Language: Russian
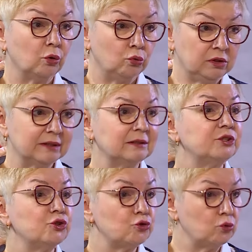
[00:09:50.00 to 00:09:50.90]
года, это
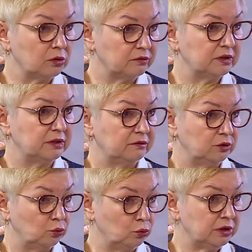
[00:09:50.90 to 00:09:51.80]
тяжелого этого
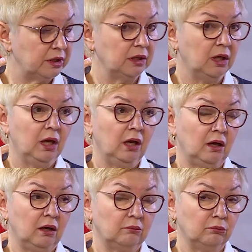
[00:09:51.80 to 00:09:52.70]
года,
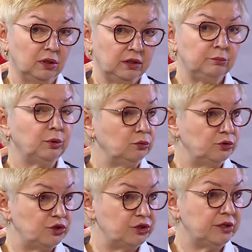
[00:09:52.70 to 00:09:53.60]
угу. мы
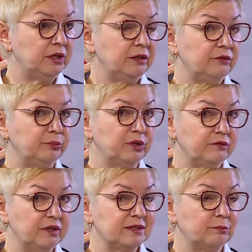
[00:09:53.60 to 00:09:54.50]
получили
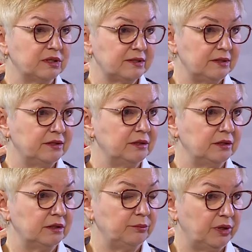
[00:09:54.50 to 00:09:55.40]
впервые за
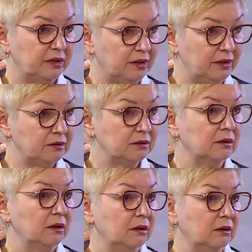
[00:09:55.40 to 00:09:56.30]
последние пять лет
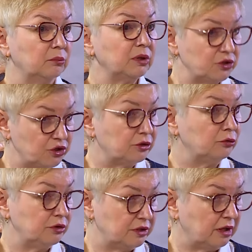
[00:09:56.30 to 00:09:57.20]

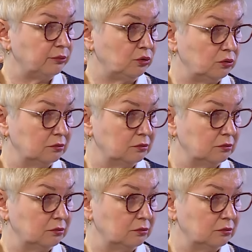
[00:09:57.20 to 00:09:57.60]
положительную динамику.